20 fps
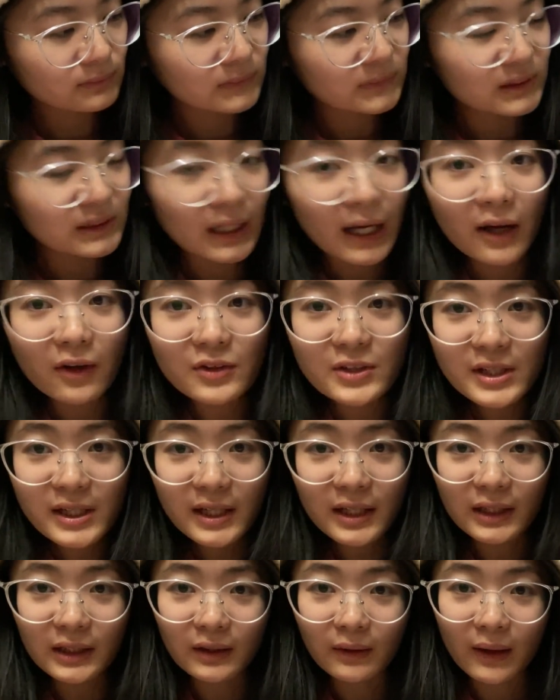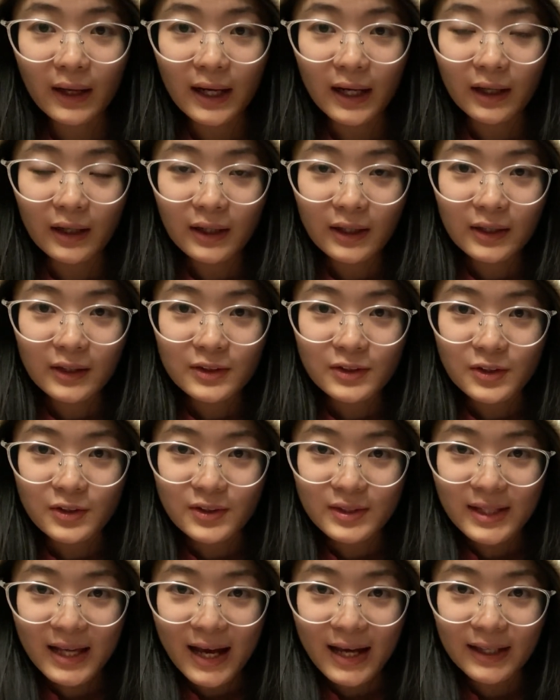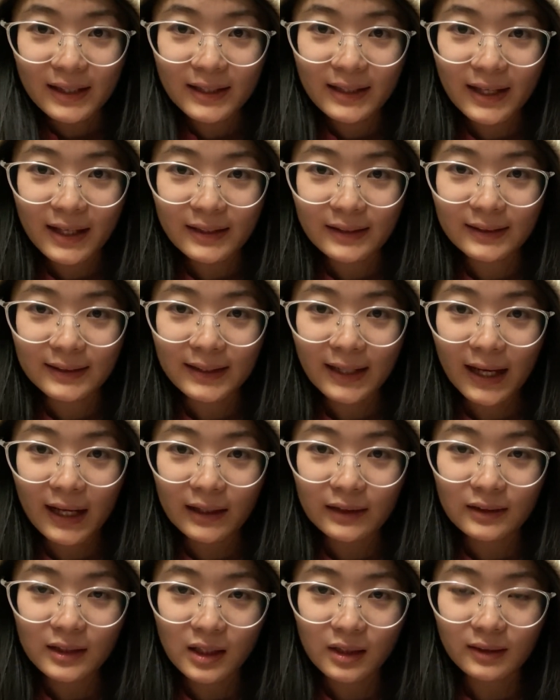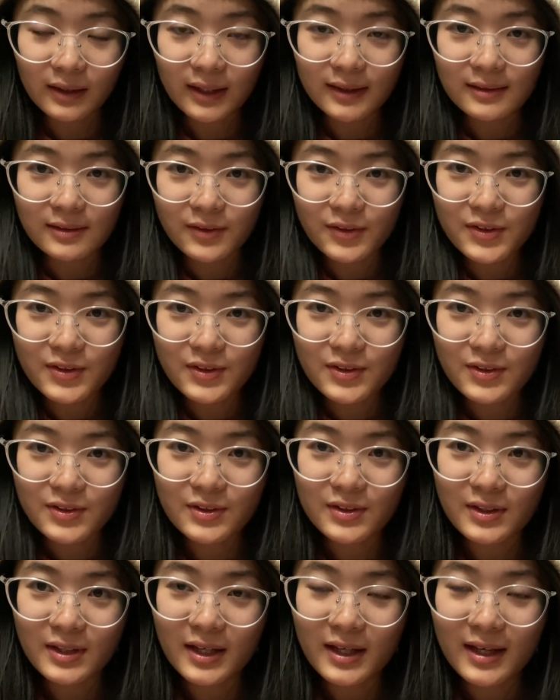然后这个的话，就是大家应该能看到，它其实是